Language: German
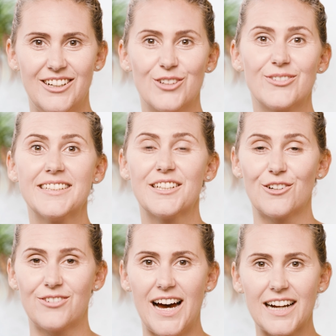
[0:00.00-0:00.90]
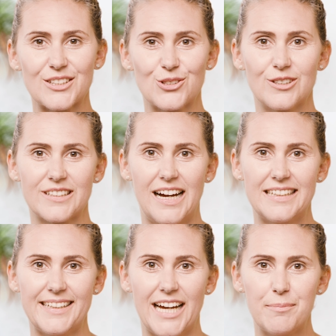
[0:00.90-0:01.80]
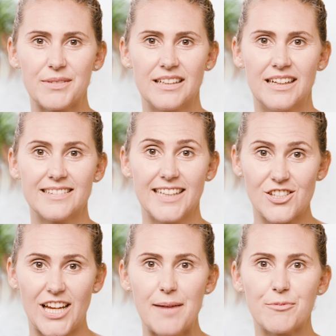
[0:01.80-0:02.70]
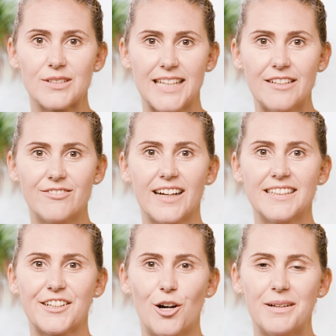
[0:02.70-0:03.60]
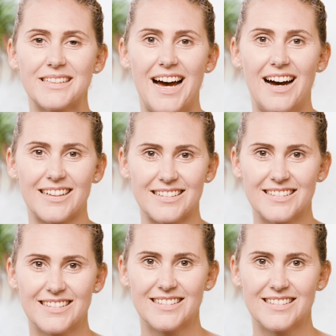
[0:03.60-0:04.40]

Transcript: Und wenn ihr noch Fragen zu Ultra HD habt, dann schreibt uns einfach in den Kommentaren.